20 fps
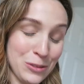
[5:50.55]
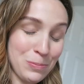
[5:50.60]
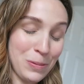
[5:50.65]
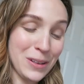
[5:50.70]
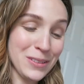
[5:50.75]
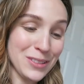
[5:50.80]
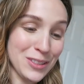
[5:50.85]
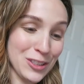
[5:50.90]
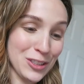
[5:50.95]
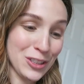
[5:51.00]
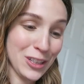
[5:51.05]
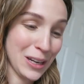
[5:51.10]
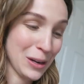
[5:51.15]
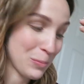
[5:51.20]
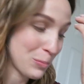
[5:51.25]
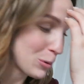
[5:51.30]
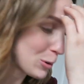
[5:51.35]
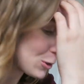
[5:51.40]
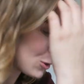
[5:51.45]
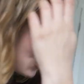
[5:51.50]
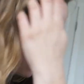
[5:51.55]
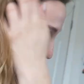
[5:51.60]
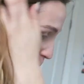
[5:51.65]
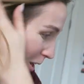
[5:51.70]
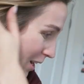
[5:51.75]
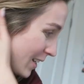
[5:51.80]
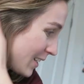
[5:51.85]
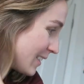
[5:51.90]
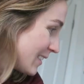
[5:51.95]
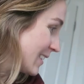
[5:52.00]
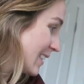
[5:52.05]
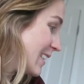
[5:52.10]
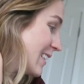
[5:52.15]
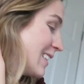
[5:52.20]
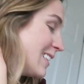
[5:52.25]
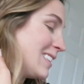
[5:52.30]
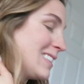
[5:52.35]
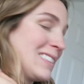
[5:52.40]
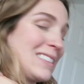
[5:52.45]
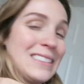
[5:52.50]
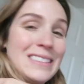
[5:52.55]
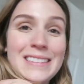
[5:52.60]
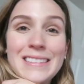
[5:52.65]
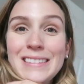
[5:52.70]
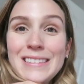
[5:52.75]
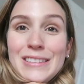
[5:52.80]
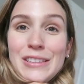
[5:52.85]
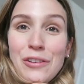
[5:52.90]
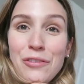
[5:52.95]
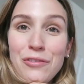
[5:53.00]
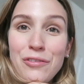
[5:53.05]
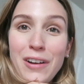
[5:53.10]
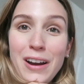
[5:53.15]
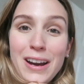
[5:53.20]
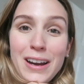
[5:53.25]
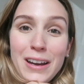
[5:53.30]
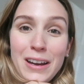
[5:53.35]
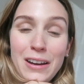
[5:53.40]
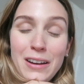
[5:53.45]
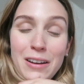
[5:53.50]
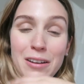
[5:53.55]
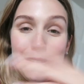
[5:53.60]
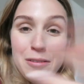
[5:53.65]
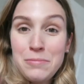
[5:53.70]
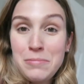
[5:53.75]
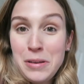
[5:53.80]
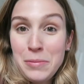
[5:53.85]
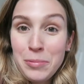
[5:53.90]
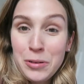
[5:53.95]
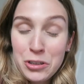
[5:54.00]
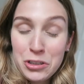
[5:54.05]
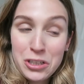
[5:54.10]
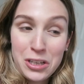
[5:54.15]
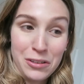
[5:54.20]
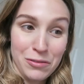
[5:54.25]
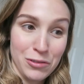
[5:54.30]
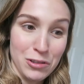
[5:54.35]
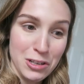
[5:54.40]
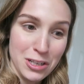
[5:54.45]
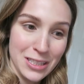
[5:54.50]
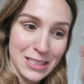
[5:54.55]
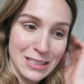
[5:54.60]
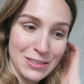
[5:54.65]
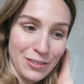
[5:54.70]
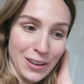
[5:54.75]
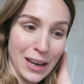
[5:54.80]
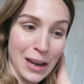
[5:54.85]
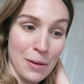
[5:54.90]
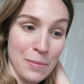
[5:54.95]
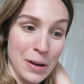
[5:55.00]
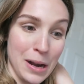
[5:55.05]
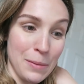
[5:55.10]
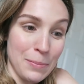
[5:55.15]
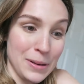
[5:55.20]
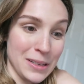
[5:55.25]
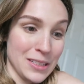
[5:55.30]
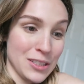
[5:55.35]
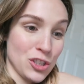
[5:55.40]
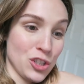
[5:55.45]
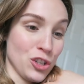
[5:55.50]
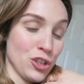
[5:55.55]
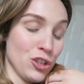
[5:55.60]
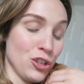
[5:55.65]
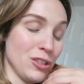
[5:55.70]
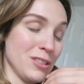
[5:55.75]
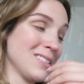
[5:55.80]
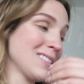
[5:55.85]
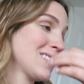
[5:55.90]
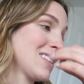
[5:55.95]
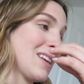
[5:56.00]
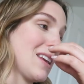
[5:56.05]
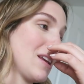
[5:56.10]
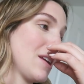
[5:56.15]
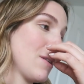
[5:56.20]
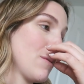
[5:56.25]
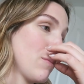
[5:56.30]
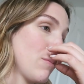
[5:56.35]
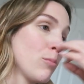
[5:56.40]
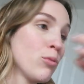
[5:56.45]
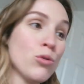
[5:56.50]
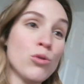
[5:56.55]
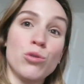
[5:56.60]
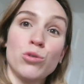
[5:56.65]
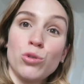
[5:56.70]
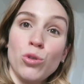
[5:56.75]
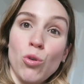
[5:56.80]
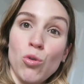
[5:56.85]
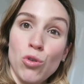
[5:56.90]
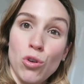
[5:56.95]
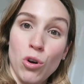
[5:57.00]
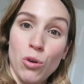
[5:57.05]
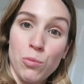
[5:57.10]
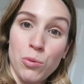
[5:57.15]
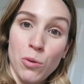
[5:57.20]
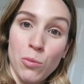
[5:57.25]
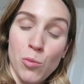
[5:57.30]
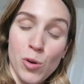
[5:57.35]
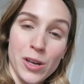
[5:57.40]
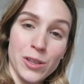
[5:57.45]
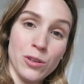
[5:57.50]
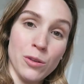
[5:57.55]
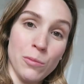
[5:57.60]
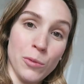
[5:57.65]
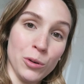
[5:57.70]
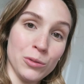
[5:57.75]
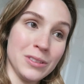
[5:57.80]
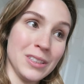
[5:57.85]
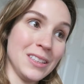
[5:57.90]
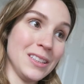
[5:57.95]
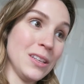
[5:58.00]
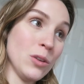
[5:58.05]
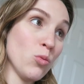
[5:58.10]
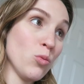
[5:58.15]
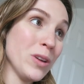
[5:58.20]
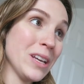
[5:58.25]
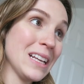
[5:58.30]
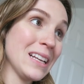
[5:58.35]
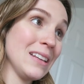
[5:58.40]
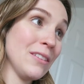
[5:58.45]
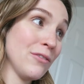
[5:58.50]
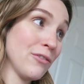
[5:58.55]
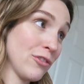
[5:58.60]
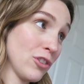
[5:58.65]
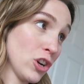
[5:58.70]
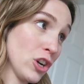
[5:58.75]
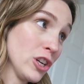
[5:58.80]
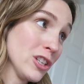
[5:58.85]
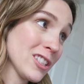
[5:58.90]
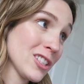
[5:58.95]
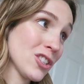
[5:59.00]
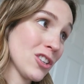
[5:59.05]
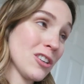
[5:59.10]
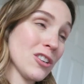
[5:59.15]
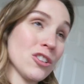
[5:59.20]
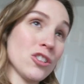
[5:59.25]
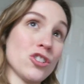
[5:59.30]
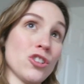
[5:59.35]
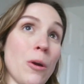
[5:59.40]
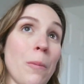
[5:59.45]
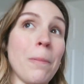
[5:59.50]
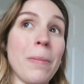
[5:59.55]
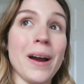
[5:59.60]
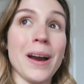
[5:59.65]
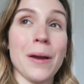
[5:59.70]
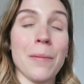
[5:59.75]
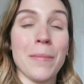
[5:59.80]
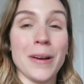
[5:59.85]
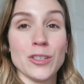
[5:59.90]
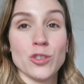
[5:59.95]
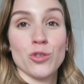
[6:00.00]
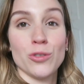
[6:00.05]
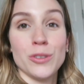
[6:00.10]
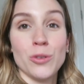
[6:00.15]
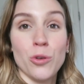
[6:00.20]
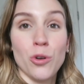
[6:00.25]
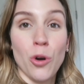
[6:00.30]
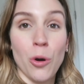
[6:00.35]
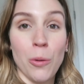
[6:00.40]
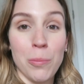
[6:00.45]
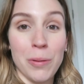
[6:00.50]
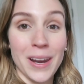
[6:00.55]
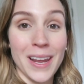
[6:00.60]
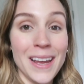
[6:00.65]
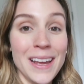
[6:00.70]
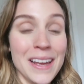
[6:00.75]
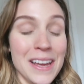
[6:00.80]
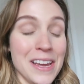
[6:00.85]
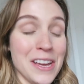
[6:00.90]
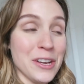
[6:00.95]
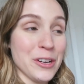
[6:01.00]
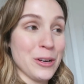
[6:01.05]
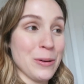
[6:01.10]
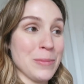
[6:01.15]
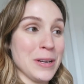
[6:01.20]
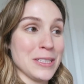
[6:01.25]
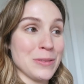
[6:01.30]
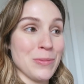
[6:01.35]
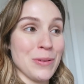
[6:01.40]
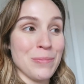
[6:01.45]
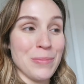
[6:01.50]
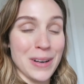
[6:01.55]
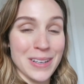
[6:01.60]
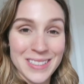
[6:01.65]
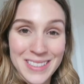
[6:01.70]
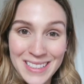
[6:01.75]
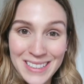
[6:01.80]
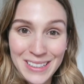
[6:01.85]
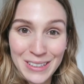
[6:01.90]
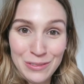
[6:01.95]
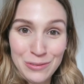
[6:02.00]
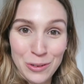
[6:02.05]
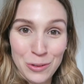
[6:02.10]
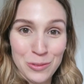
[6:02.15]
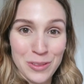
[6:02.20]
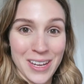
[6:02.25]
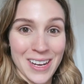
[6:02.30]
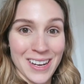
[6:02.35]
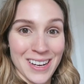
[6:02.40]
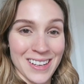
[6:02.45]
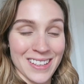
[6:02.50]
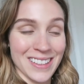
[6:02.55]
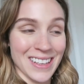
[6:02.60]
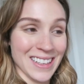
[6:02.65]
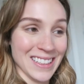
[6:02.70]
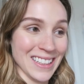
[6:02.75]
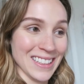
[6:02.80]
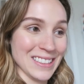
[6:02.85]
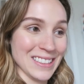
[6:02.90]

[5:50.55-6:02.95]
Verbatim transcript: je pense que j'aurai pas le choix euh, de faire euh, mes prochains vlogs différemment parce que c'est beaucoup trop long pour moi de monter des weekly vlogs. Genre je perds ma journée au complet. Comme la semaine passée dans le fond dans, dans le